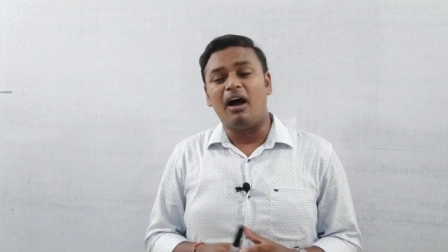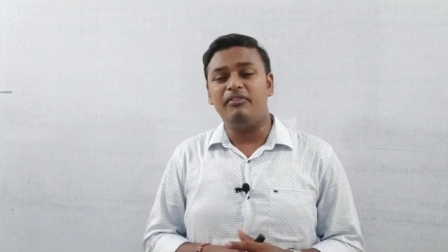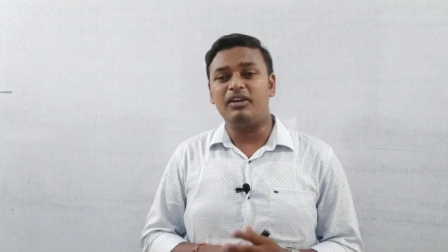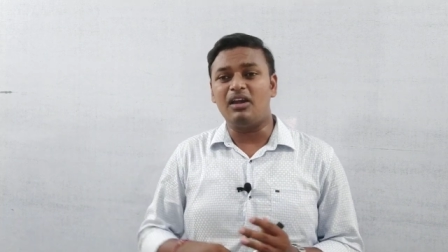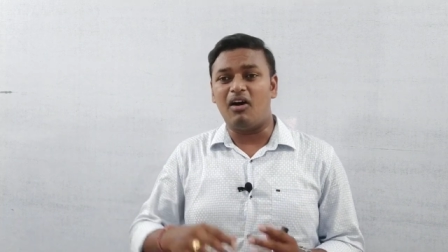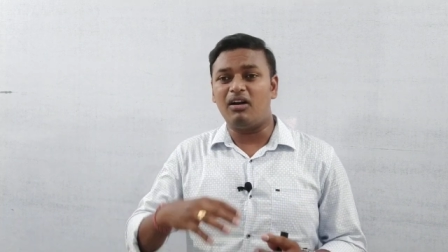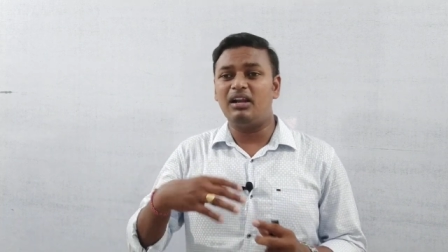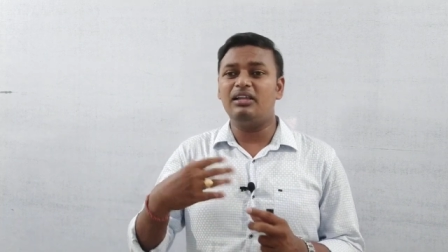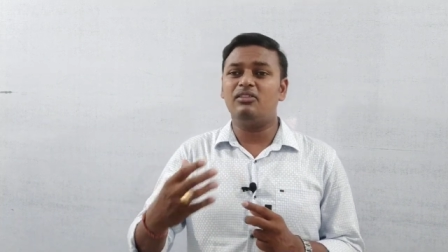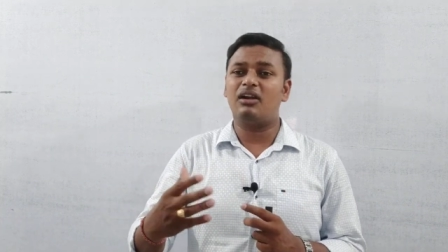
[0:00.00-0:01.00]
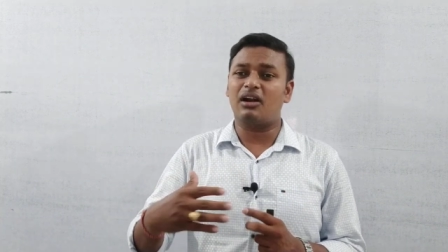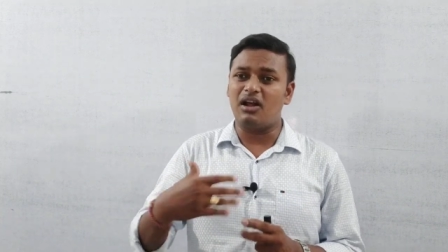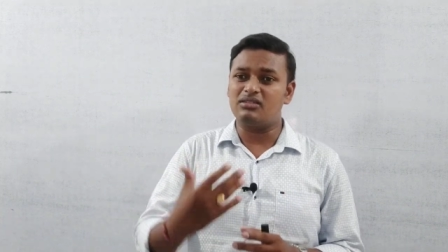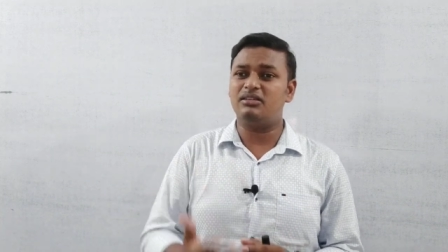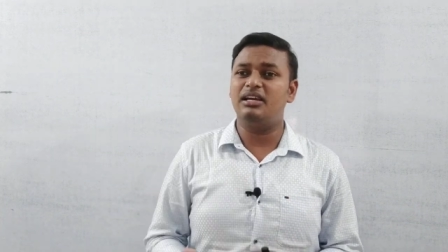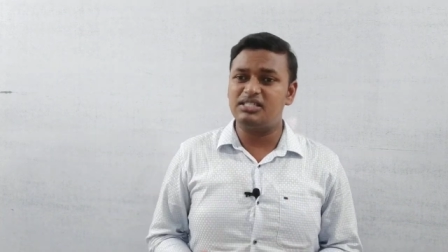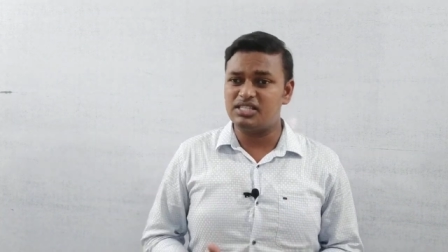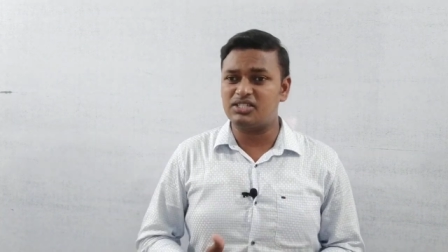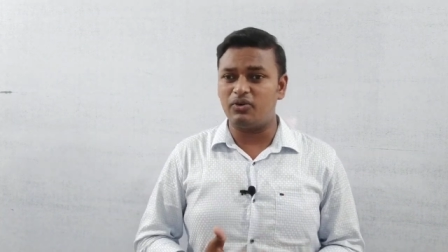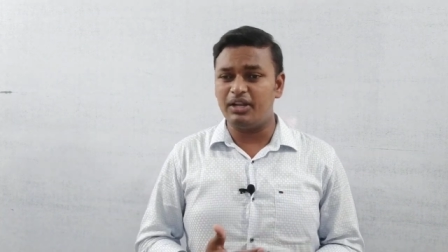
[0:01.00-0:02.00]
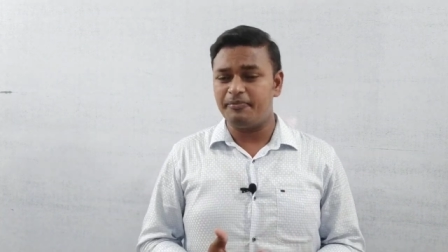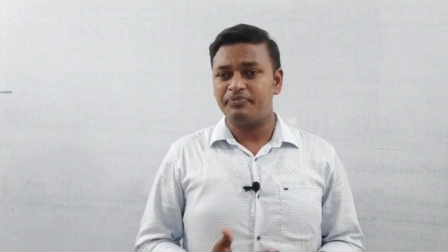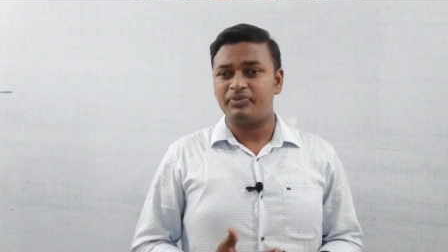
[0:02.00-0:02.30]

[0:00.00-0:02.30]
అందుకే ఆన్లైన్ ద్వారా క్లాసులు నేర్చేసుకొని